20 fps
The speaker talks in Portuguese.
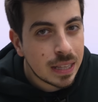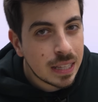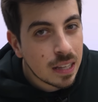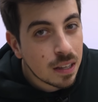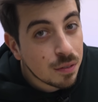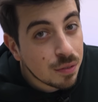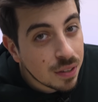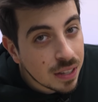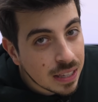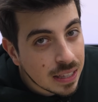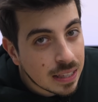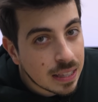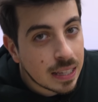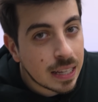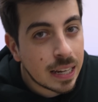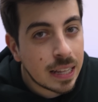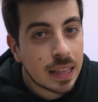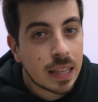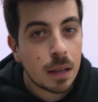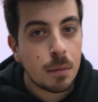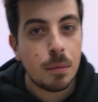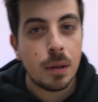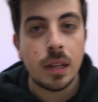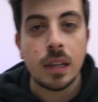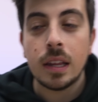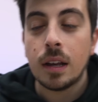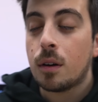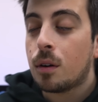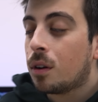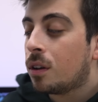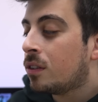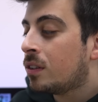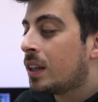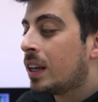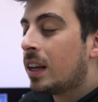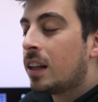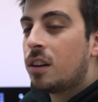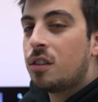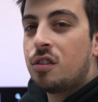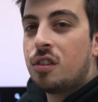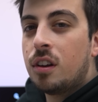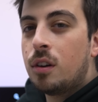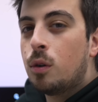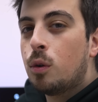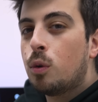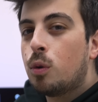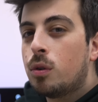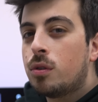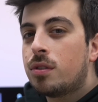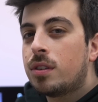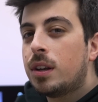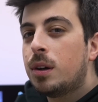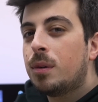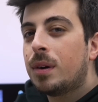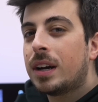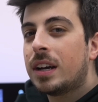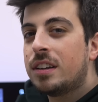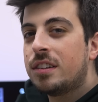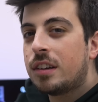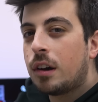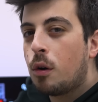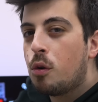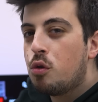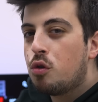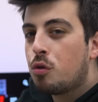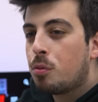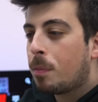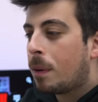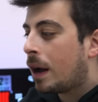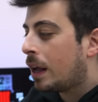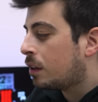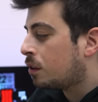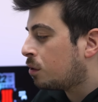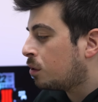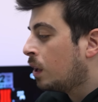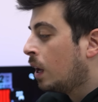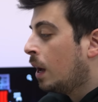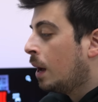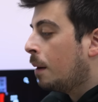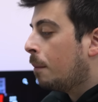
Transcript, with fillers: TV de 30 mil euros a LG não conseguiu arranjar o espaço